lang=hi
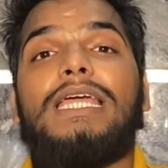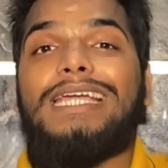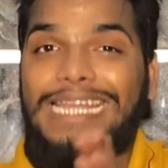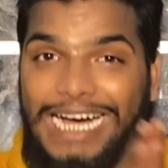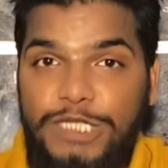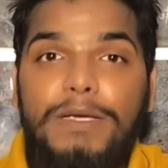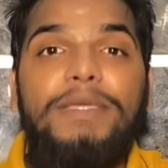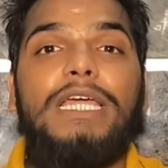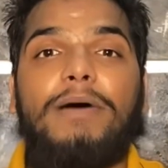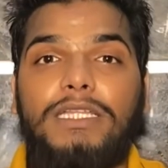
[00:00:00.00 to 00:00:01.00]
क्लास में
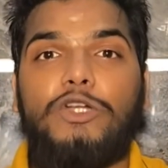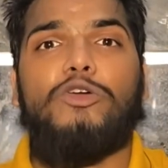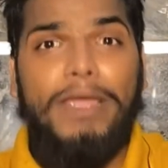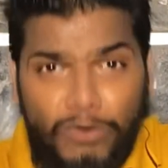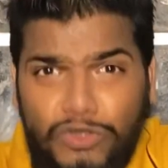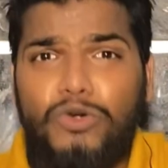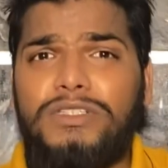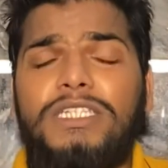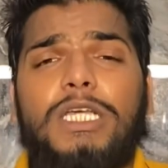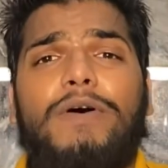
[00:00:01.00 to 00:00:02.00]
भी ये बात करता हूं मैं खुद
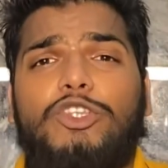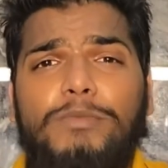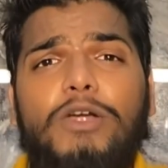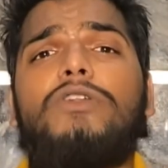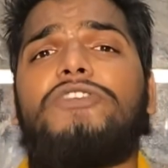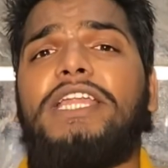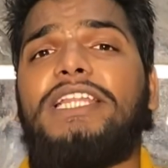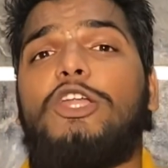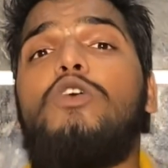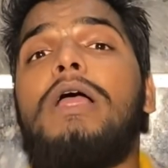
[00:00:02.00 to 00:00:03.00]
कोर्सेज करवाता हूं मैं खुद ट्रेनिंग
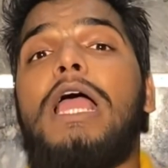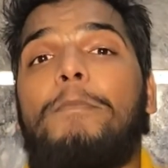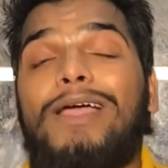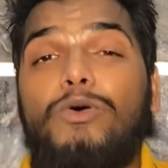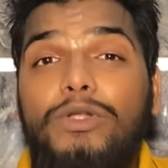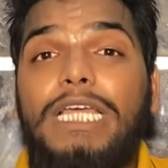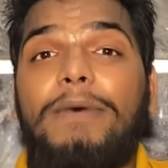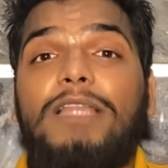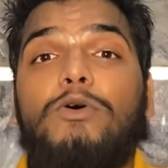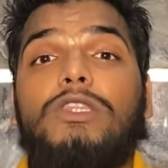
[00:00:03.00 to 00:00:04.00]
दे रहा हूं मैं खुद ये
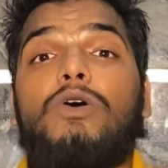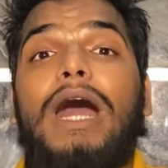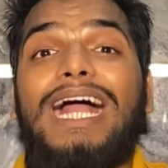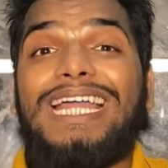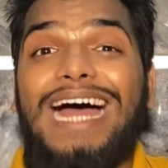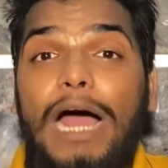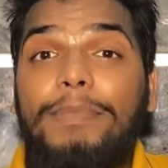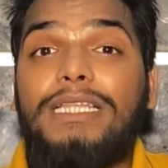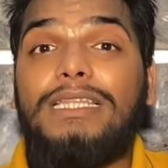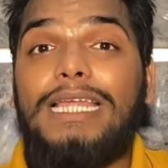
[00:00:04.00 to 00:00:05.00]
बात बोलता हूं अगर आप
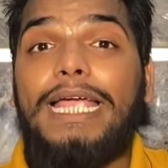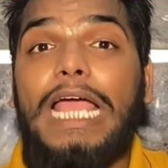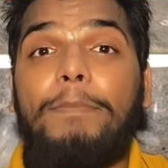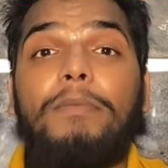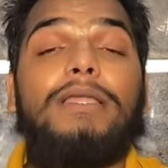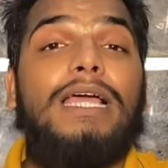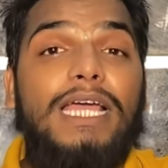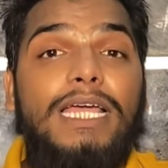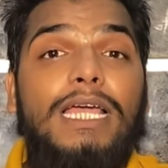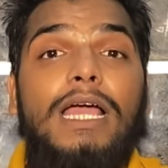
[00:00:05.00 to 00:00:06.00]
इतने कैपेबल
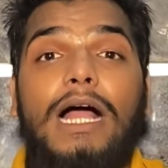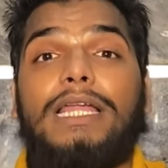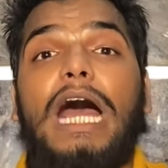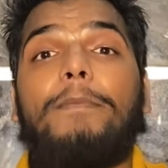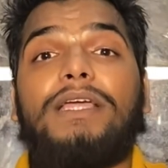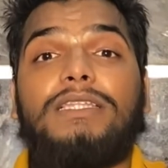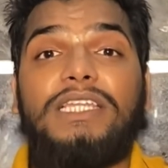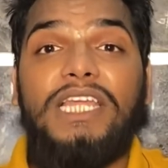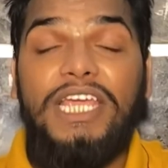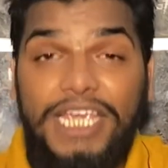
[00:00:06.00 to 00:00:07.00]
हैं अगर आप
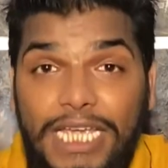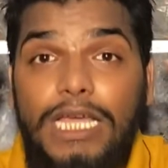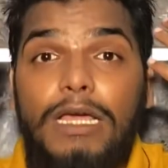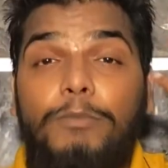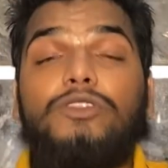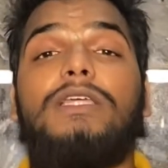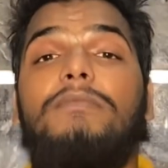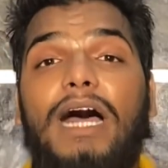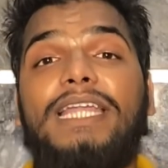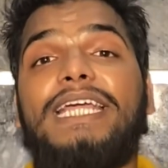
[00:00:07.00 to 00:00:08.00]
इतने ही
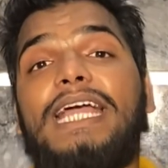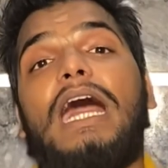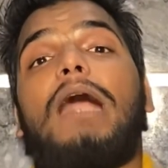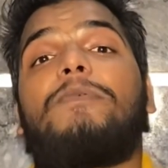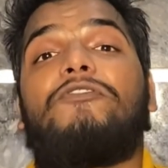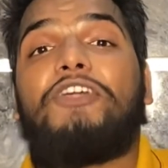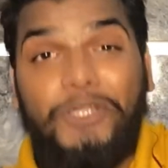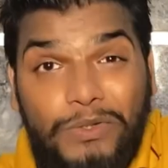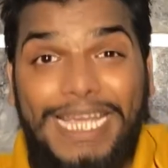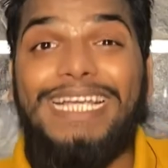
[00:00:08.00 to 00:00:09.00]
बुद्धिमान है कि आप
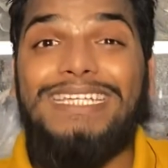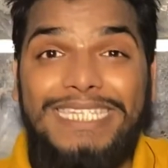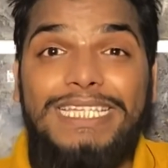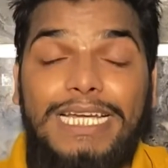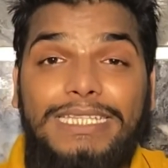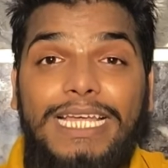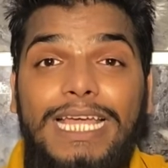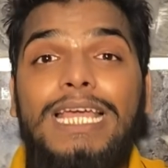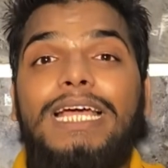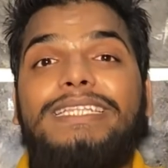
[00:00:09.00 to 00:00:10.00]
वीडियो देख के सीख सकते
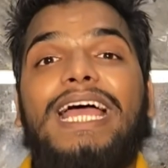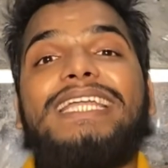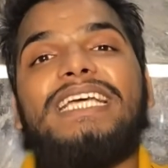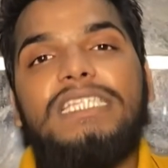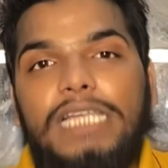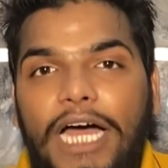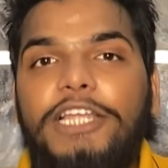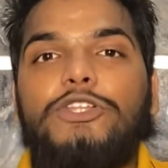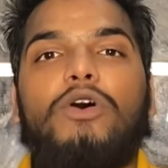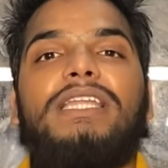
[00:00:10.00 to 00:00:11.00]
हैं देन ये
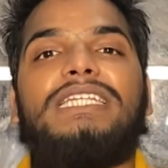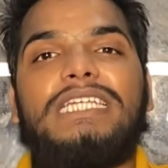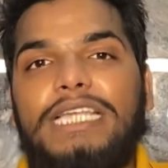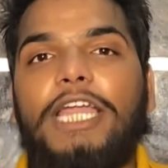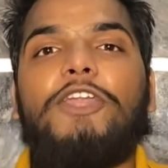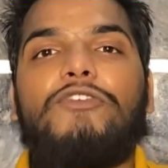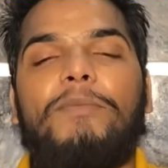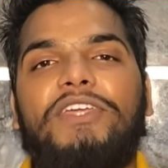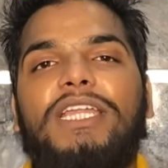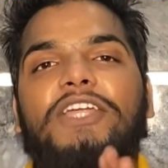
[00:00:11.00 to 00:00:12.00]
सारी नॉलेज ये सारी
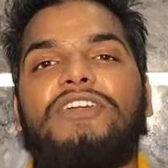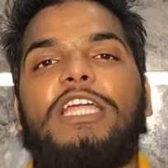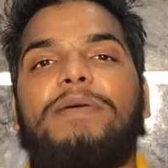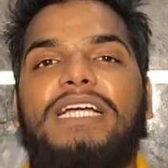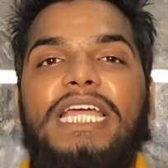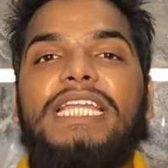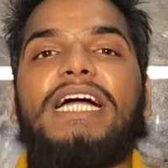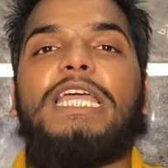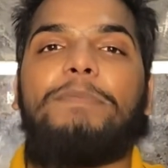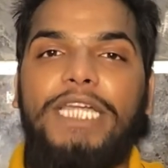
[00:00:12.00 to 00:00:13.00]
इन्फॉर्मेशन इंटरनेट पर कहीं ना
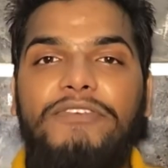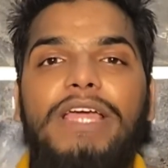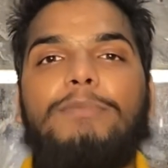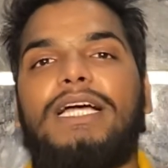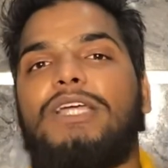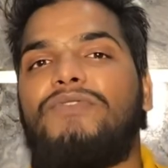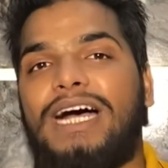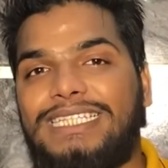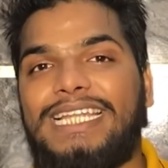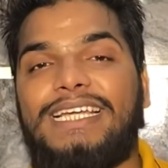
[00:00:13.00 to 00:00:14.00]
कहीं पड़ी हुई आप जाके
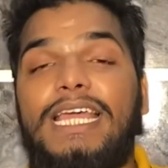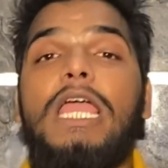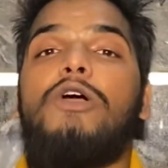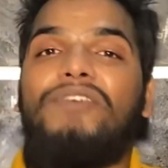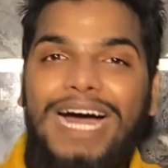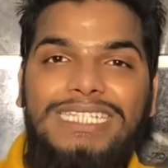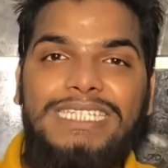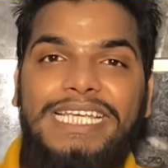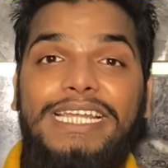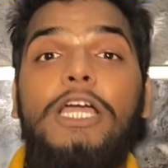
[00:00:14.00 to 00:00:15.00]
वहां से देख ले वहां से
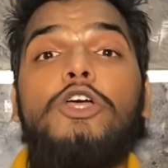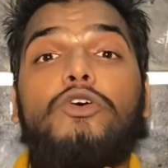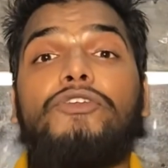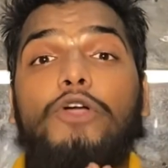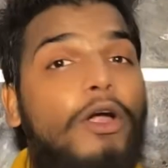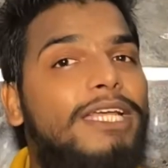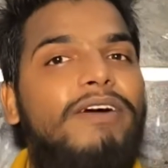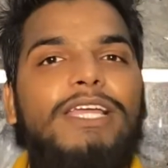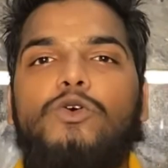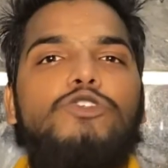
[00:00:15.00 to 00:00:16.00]
सीख ले तो रिकॉर्डिंग
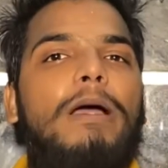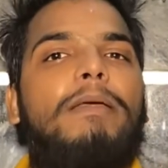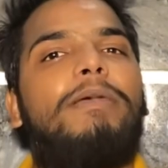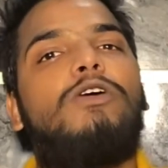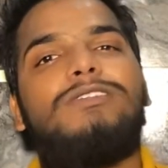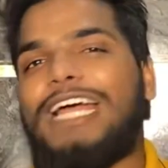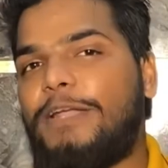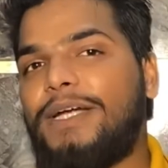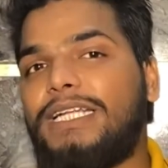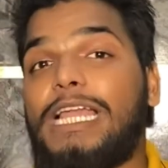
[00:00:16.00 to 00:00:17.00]
वाले कोर्स में आपने बिल्कुल
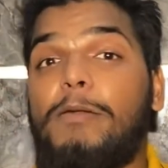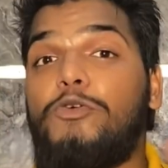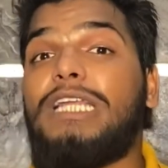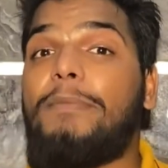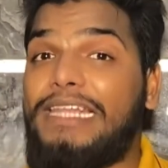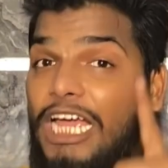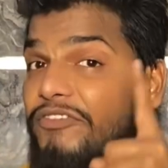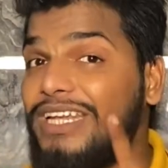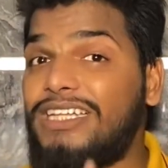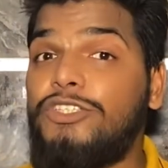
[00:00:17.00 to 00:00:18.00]
साइड पे कर दिया आपने पूछा लाइव
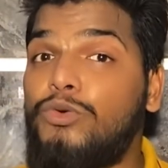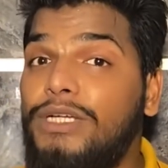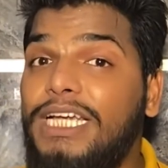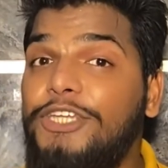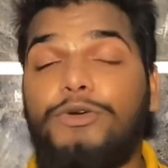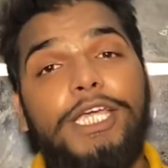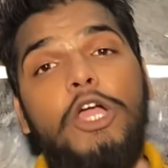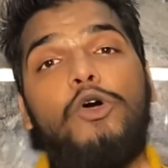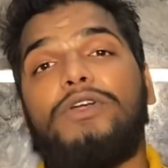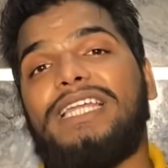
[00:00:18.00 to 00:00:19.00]
क्लासेस होंगी कि नहीं होंगी
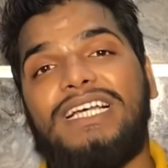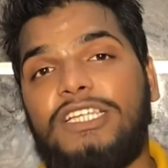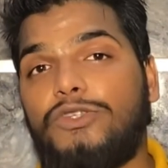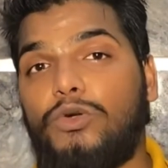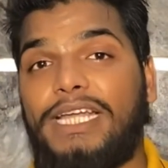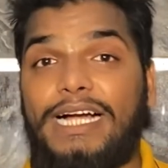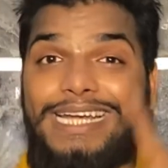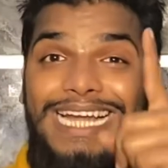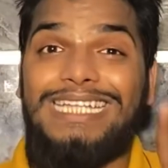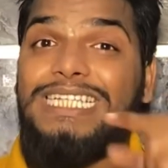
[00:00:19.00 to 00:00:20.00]
और क्लासेस कौन लेगा
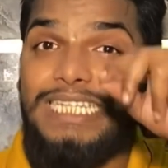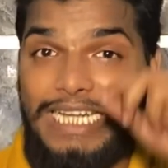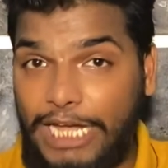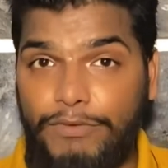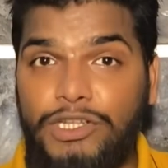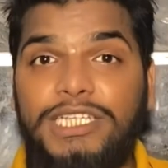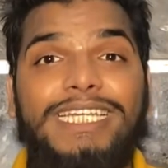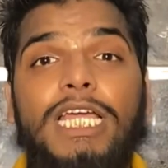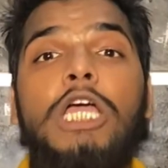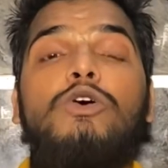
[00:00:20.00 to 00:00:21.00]
क्लासेस लाइव होनी
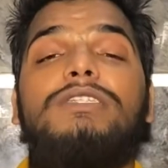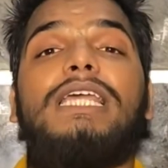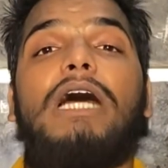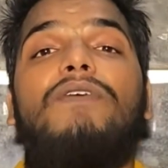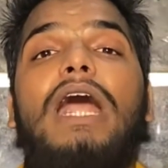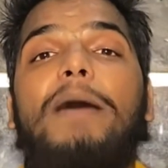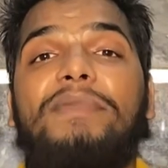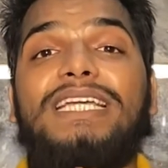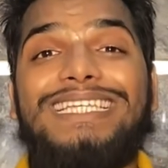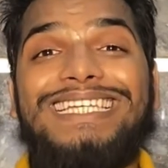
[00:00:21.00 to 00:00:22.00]
चाहिए उसके अलावा
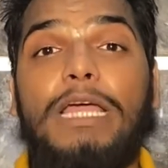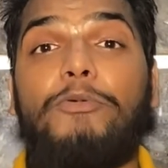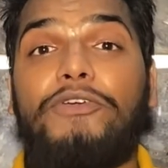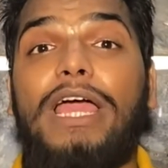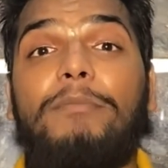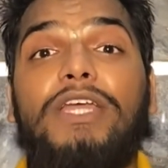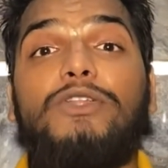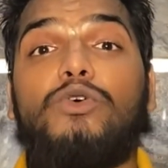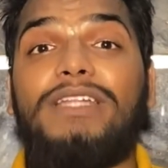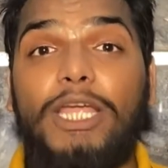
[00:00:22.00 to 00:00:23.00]
आपने किसी के प्रोग्राम में
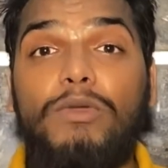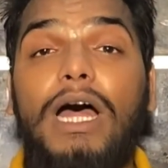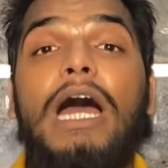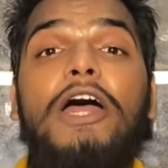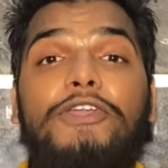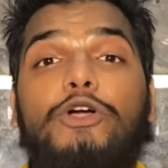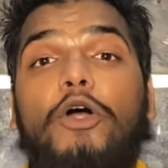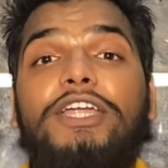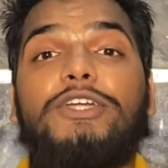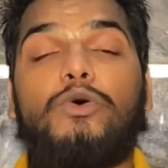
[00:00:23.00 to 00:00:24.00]
एनरोल नहीं होना
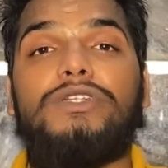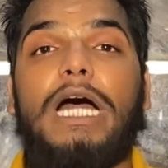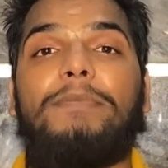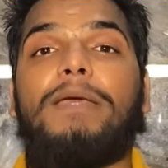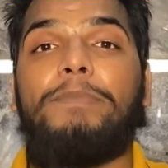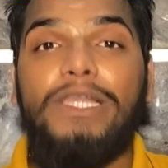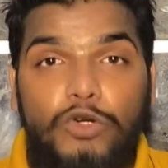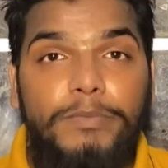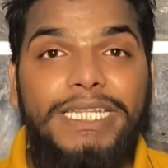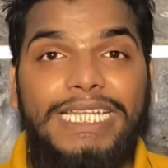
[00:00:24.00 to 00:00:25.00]
रिकॉर्डेड कंप्लीट कोर्स आपने
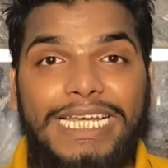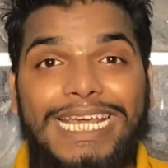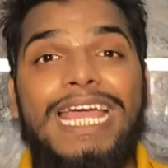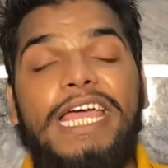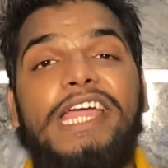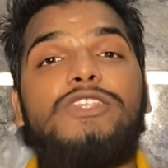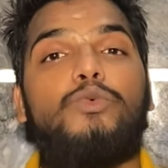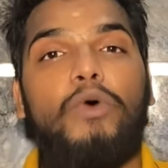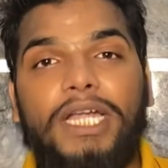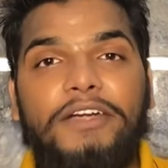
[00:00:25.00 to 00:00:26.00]
बिल्कुल भी नहीं लेने इज
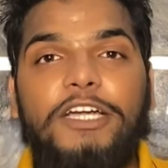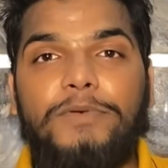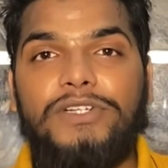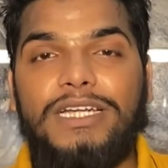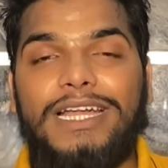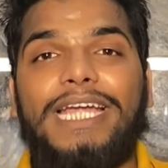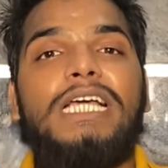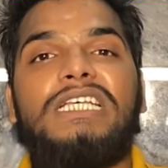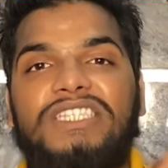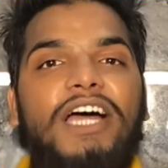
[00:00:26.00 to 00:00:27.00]
वन हंड्रेड परसेंट राइट
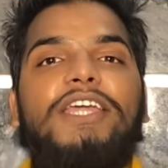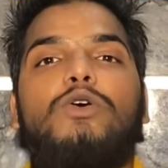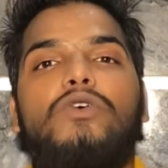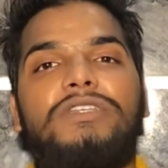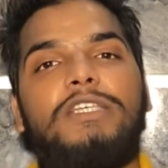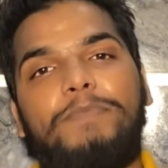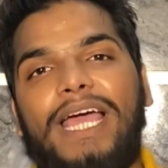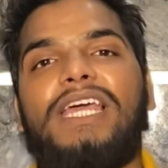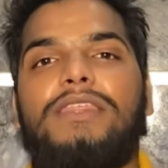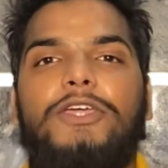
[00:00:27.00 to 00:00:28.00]
सारे कोर्सेज
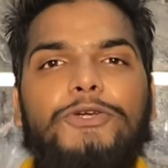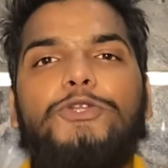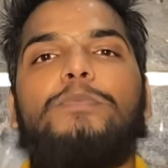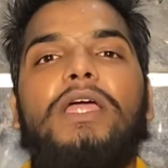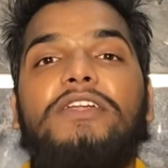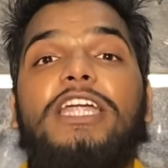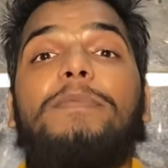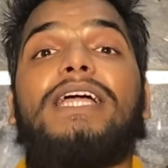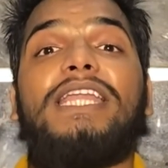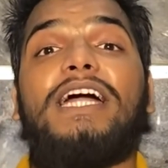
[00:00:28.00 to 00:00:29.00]
पहले से यूट्यूब पे इंटरनेट
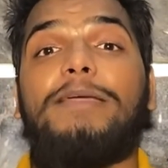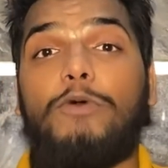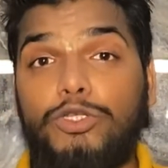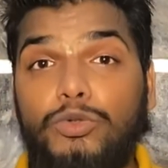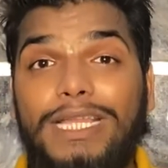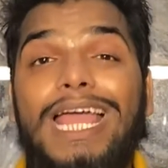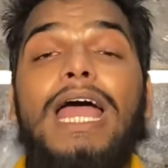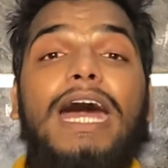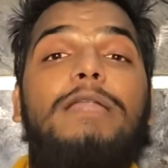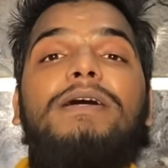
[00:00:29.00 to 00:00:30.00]
पे कहीं ना कहीं मौजूद है
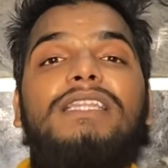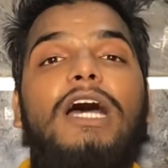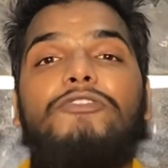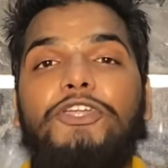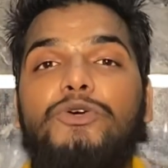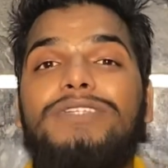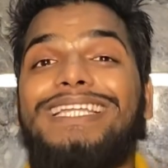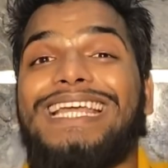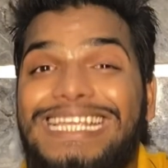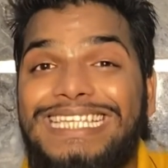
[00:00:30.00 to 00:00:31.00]
हर बंदा वीडियो से
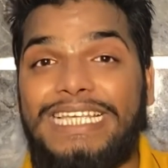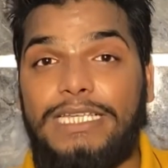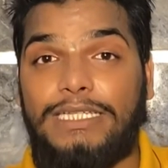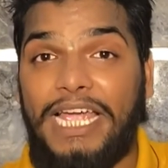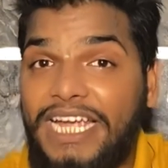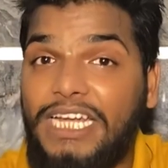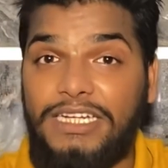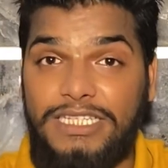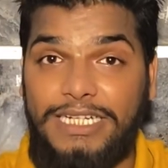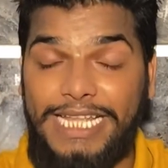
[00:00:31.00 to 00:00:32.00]
नहीं सीख सकता आई कैन
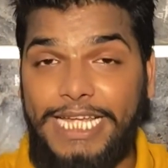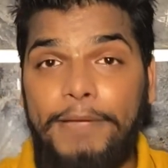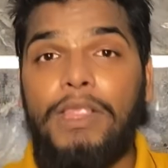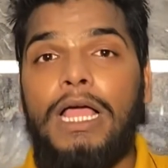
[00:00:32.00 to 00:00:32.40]
अंडरस्टैंड देखें